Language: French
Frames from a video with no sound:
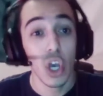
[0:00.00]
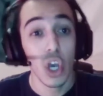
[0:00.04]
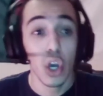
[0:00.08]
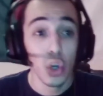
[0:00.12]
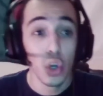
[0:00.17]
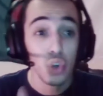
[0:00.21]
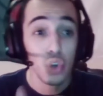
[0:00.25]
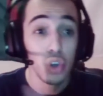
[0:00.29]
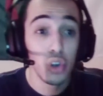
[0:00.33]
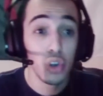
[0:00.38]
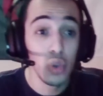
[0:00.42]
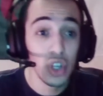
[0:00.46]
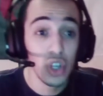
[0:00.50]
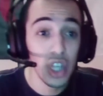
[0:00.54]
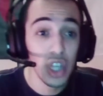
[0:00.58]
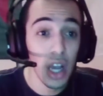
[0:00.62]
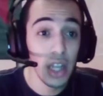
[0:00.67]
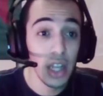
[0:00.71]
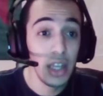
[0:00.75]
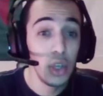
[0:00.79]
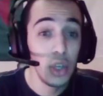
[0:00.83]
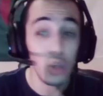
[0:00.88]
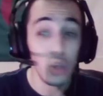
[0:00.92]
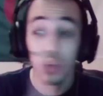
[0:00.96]
je suis
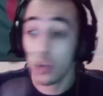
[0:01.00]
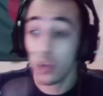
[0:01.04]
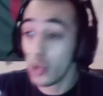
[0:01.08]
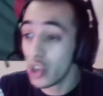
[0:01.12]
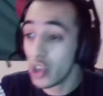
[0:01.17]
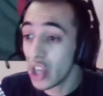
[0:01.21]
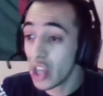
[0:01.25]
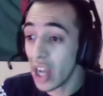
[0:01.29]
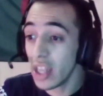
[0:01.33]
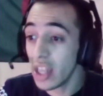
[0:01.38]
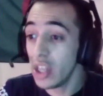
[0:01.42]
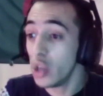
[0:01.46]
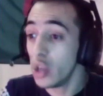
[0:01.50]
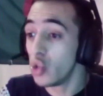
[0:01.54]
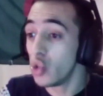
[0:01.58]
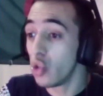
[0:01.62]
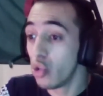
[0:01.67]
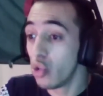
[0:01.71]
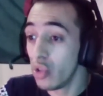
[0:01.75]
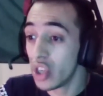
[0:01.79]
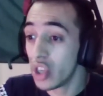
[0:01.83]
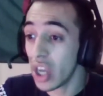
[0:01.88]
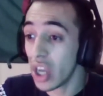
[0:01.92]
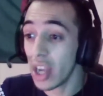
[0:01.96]
Charlie, je suis Charlie, je
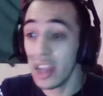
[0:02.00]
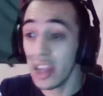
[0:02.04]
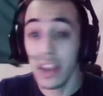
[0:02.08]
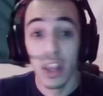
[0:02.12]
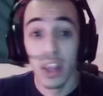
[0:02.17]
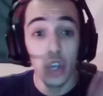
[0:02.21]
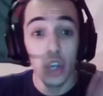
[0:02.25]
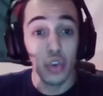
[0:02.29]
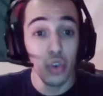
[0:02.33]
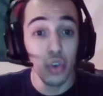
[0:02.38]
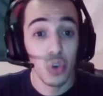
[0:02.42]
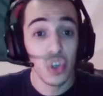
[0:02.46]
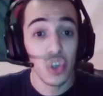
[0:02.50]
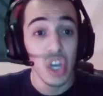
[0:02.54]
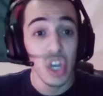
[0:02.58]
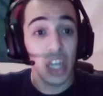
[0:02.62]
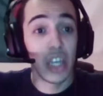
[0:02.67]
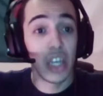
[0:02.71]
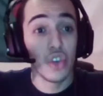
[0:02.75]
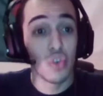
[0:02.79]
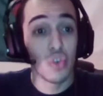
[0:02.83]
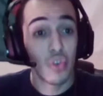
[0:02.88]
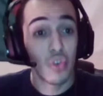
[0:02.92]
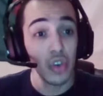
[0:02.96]
suis Charlie, je suis
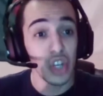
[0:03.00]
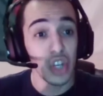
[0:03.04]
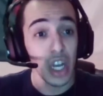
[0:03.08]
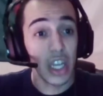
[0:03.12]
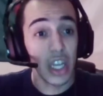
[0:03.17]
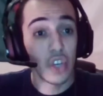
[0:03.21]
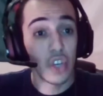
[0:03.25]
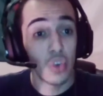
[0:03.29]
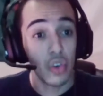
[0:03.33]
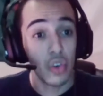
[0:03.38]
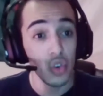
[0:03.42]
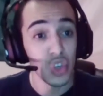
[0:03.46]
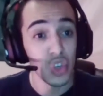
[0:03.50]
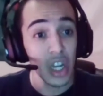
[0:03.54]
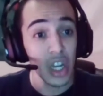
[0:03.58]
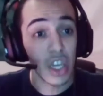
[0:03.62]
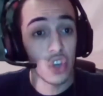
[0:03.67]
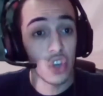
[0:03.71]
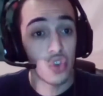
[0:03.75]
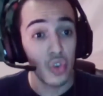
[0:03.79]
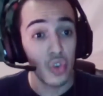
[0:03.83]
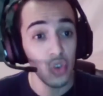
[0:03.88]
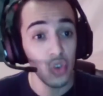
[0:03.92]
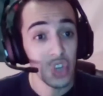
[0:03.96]
Charlie, je suis Charlie, je suis
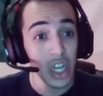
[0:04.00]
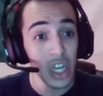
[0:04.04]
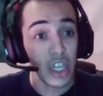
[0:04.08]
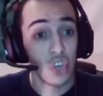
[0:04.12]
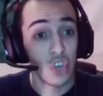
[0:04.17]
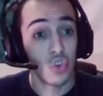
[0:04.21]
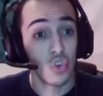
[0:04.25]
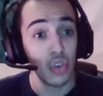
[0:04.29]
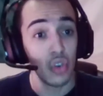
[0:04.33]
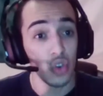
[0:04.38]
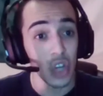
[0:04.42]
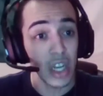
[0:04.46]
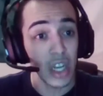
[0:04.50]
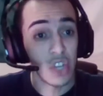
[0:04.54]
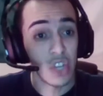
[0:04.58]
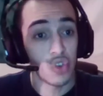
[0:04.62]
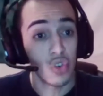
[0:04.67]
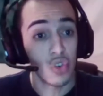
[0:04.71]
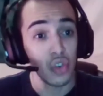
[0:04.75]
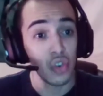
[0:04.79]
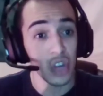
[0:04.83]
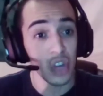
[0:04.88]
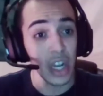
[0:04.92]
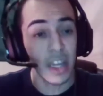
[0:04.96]
Charlie, je suis Charlie, je suis Charlie, je
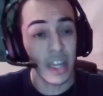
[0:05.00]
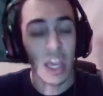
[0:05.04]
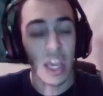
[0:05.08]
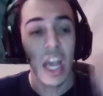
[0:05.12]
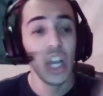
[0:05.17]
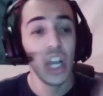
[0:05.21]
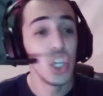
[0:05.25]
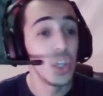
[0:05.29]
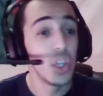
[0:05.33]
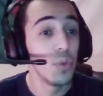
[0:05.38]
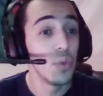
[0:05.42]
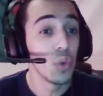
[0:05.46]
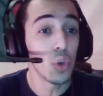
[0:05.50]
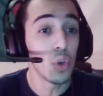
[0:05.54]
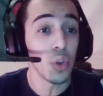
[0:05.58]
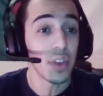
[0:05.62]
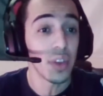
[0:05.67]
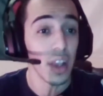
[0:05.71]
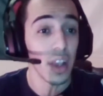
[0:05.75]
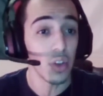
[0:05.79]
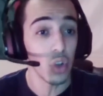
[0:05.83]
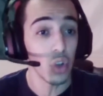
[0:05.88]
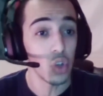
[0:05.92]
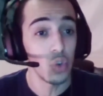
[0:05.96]
suis Charlie. J'ai vu que
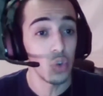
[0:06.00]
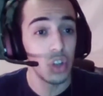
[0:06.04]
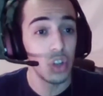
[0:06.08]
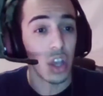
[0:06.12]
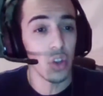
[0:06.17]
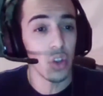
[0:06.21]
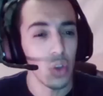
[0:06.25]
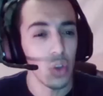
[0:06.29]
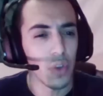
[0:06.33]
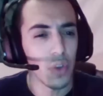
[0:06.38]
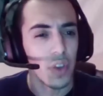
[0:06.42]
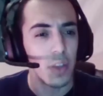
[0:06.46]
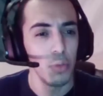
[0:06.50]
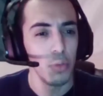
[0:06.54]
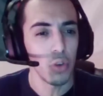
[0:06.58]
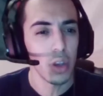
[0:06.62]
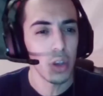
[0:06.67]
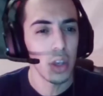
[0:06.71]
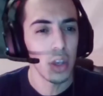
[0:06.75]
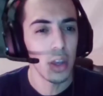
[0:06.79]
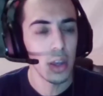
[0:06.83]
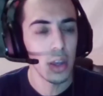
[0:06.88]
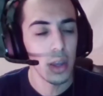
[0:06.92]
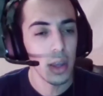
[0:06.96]
ça sur Twitter et
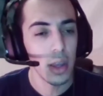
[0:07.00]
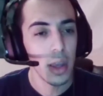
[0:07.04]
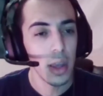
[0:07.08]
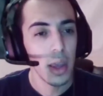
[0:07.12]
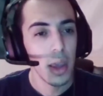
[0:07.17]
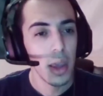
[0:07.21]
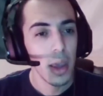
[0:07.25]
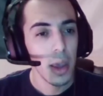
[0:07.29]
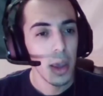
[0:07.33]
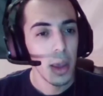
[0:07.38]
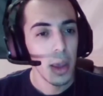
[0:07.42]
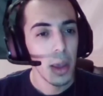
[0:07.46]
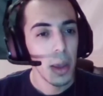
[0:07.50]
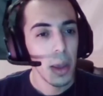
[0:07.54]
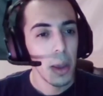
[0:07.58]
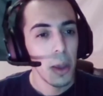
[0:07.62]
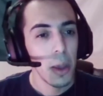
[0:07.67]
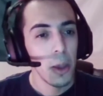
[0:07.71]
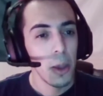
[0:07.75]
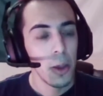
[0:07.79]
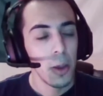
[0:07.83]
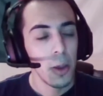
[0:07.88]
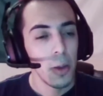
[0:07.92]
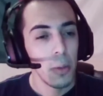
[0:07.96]
Facebook.
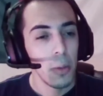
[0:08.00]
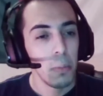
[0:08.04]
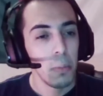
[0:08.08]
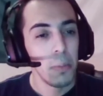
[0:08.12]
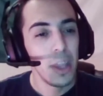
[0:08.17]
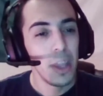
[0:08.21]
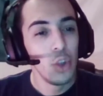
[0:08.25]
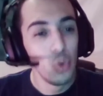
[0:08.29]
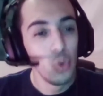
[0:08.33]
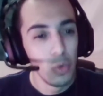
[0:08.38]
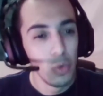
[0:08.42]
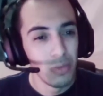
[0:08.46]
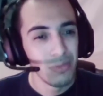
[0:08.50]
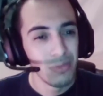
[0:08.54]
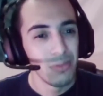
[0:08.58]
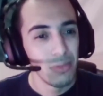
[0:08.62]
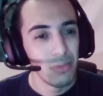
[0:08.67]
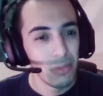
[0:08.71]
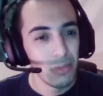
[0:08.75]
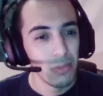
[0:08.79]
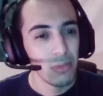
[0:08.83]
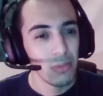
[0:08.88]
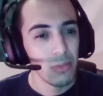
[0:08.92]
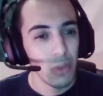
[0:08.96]
Mais nous,
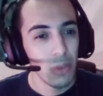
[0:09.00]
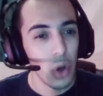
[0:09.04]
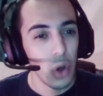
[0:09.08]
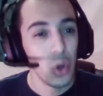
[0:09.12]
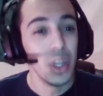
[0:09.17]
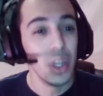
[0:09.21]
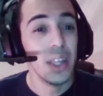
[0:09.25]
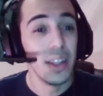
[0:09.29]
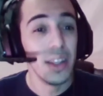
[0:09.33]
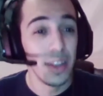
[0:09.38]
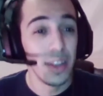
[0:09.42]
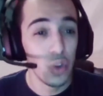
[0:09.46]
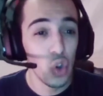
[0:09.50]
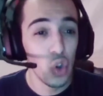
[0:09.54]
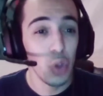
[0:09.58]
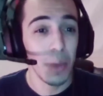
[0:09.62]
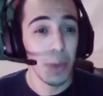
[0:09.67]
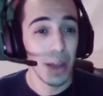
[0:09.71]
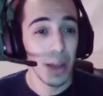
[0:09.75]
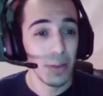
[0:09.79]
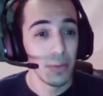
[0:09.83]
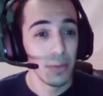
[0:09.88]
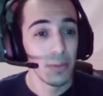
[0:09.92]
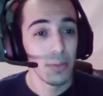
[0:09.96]
on est des êtres
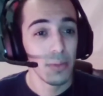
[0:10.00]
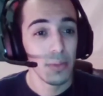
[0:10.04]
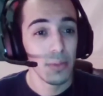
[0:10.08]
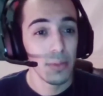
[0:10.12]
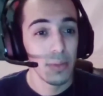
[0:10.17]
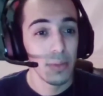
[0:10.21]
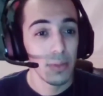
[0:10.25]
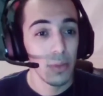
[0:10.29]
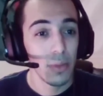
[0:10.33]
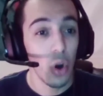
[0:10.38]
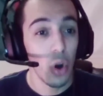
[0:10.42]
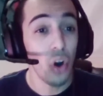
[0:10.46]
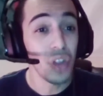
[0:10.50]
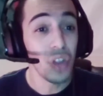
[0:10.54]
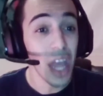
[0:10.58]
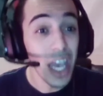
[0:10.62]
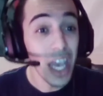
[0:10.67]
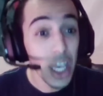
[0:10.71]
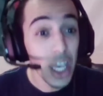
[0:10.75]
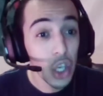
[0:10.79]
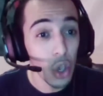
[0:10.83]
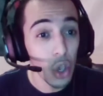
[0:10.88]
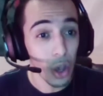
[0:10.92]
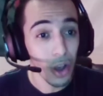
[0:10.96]
humains. On a
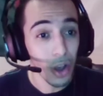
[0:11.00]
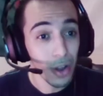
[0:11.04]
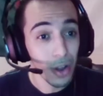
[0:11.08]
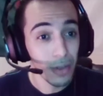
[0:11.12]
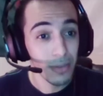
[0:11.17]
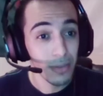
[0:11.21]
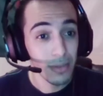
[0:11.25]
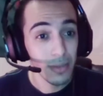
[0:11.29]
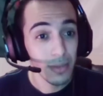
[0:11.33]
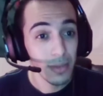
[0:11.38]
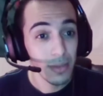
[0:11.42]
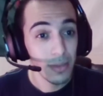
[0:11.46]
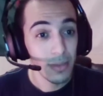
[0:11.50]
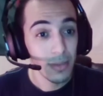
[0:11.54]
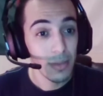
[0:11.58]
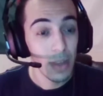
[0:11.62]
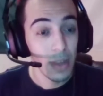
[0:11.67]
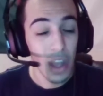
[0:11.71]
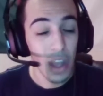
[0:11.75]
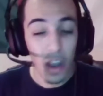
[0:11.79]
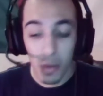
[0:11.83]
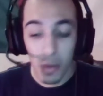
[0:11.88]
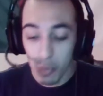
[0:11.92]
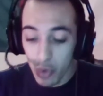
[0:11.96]
un cœur.
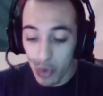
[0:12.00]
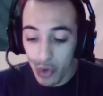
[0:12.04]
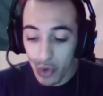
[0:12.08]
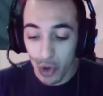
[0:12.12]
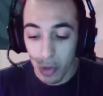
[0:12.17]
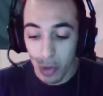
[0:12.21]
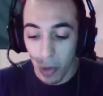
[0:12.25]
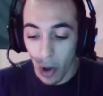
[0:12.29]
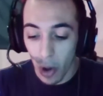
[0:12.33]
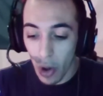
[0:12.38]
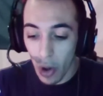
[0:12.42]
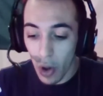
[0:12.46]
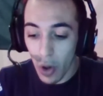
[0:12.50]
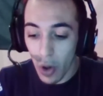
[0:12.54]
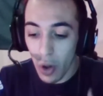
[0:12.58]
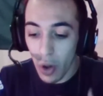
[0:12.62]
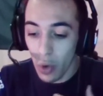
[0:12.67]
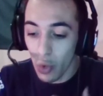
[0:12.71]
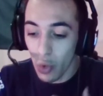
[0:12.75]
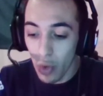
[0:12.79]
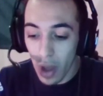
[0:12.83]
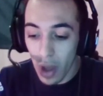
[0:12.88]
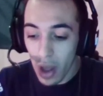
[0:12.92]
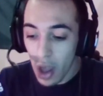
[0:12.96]
Musulman
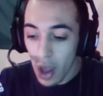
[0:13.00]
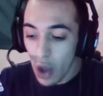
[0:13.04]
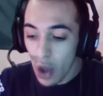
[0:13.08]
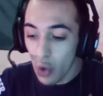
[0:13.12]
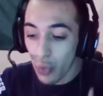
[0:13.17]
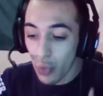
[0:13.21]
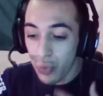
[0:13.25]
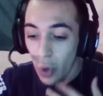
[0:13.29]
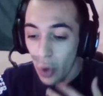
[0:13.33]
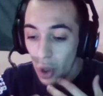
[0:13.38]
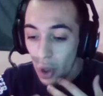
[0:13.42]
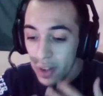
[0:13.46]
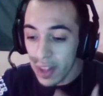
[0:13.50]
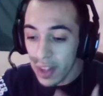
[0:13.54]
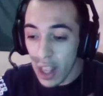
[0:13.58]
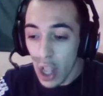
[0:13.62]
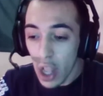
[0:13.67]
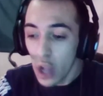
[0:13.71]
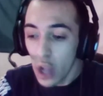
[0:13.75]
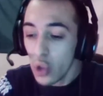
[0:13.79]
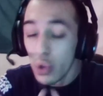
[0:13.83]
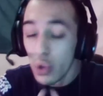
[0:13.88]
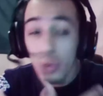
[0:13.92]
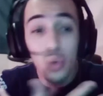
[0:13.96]
ou, euh, ou français,
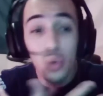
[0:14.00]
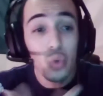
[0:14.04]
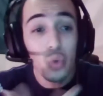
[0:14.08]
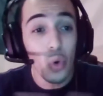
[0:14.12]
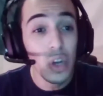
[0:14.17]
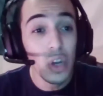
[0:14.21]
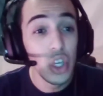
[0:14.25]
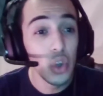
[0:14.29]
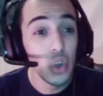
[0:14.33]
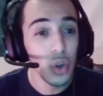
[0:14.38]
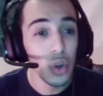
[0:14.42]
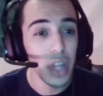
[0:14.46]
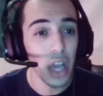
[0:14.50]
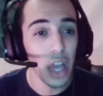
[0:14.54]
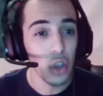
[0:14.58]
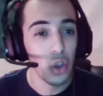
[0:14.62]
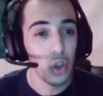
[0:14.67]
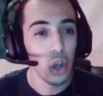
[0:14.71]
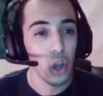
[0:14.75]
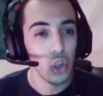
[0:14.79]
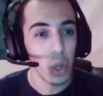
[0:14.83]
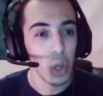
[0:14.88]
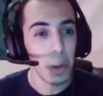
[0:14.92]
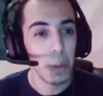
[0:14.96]
de toute religion, on a un
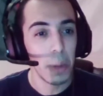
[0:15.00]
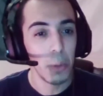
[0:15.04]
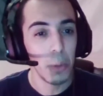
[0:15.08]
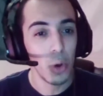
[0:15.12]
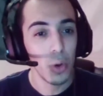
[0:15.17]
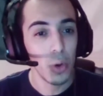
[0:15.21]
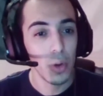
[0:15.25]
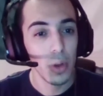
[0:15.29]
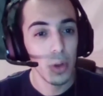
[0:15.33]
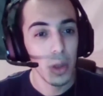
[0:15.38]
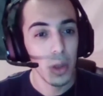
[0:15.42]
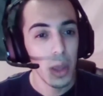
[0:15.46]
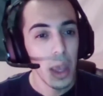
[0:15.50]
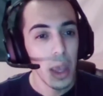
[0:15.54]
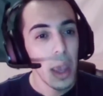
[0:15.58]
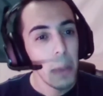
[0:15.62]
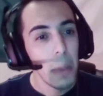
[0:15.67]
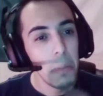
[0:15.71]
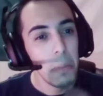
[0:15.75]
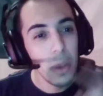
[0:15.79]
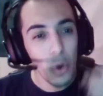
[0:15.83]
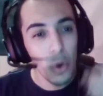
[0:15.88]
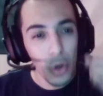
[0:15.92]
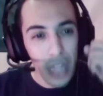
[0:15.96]
cœur normalement.
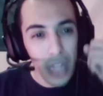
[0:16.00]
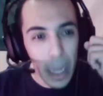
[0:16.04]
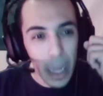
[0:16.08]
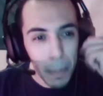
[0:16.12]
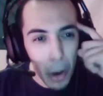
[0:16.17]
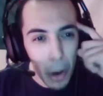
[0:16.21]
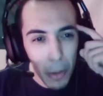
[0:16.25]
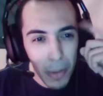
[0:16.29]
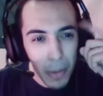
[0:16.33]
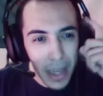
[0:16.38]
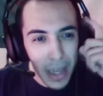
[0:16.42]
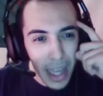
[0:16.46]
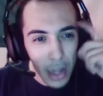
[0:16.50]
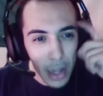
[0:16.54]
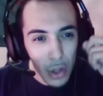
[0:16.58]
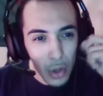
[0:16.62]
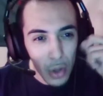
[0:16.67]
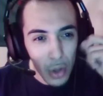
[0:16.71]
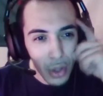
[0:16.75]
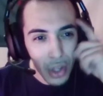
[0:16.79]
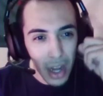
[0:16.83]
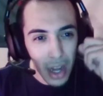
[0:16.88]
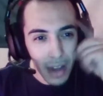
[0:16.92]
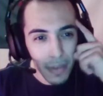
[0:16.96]
Mais on n'a pas oublié un
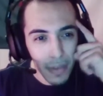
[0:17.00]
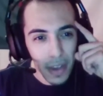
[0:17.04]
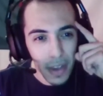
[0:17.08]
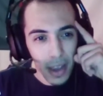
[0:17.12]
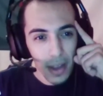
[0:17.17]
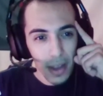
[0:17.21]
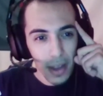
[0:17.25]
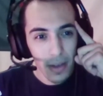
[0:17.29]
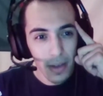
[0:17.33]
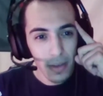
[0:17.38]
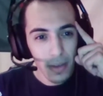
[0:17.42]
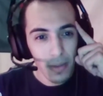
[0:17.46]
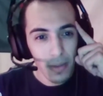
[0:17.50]
truc dans l'affaire.